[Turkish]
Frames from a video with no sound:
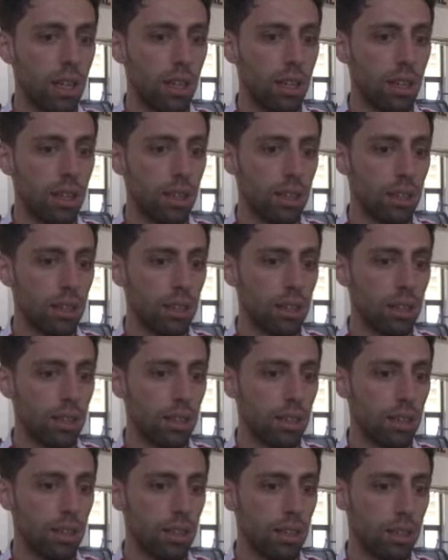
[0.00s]
E,
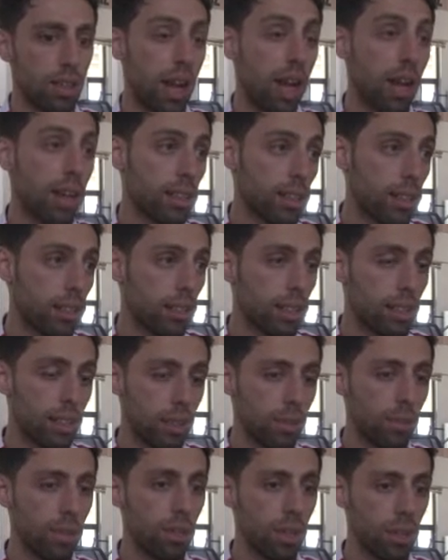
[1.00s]
kayakta da, kış
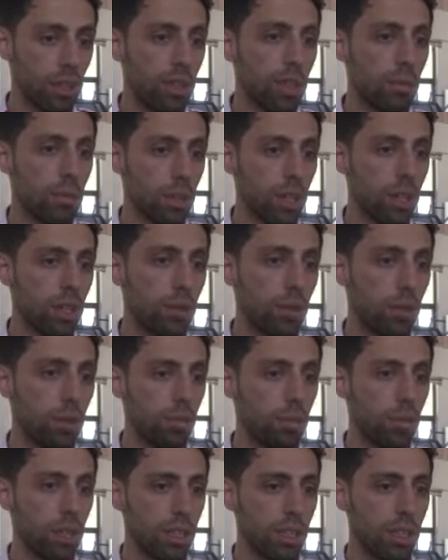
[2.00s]
sporlarında da bu şekilde
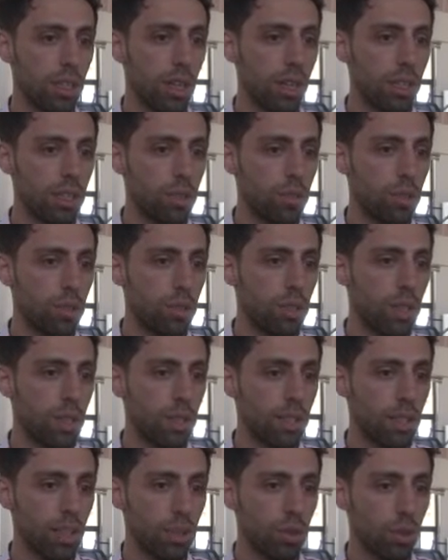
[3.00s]
olması lazım.
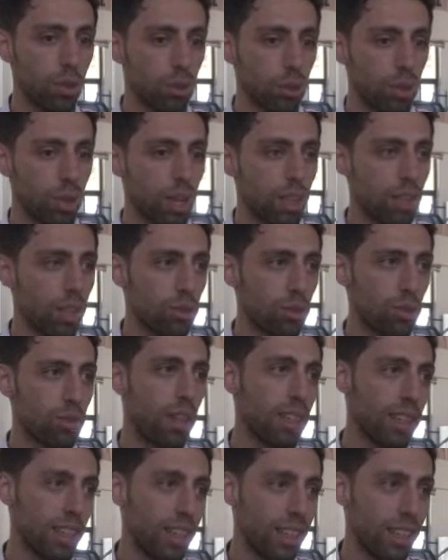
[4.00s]
Öncelikle çocuklardan çok
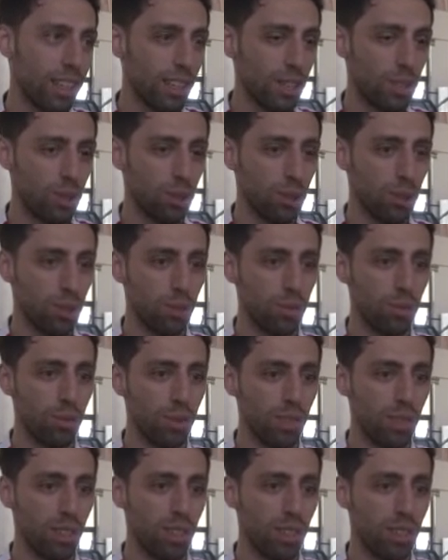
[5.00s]
velilere iş düşüyor
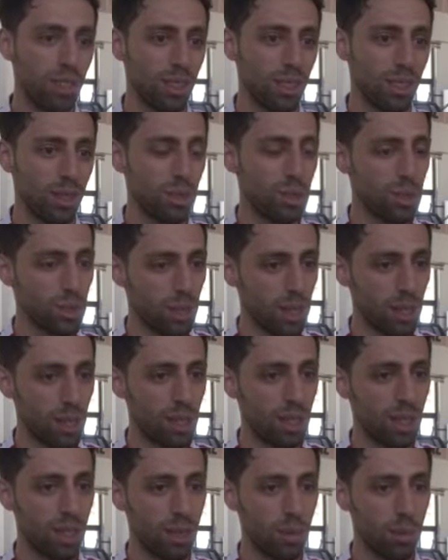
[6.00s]
burada. İşte
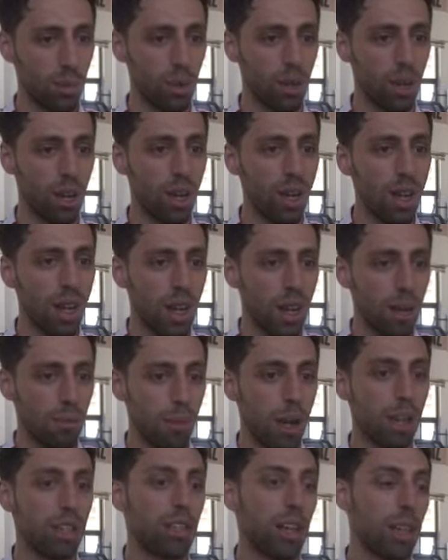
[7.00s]
çocuklarını spora
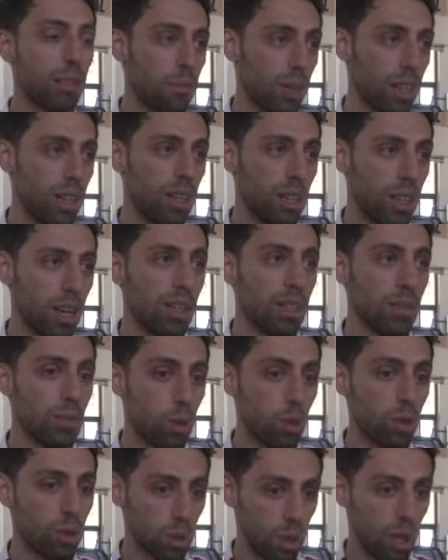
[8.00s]
başlatmaları lazım
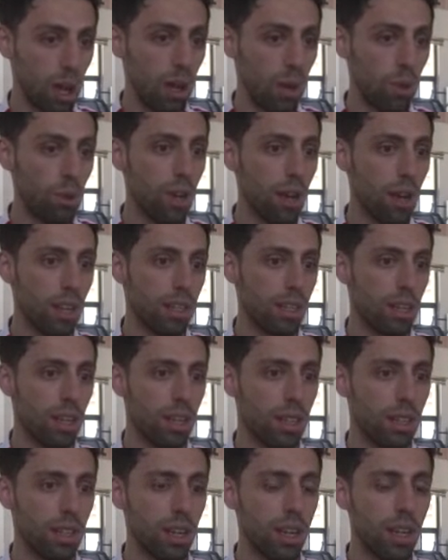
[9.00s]
ta o
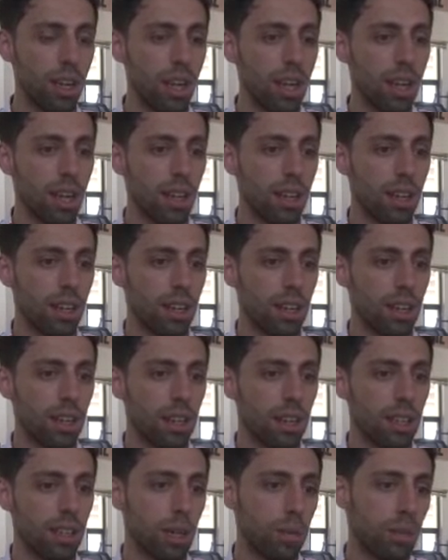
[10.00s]
yaşlarda. E,
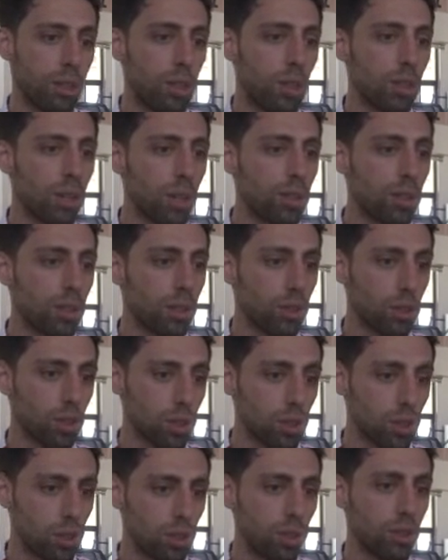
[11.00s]
e tabii ki onlarda da
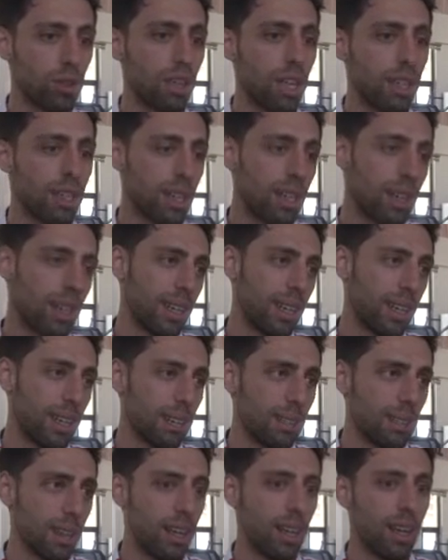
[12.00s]
çocuğun
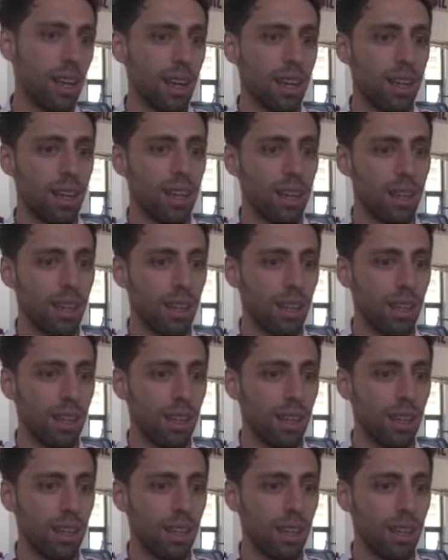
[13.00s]
yeteneğine ve e,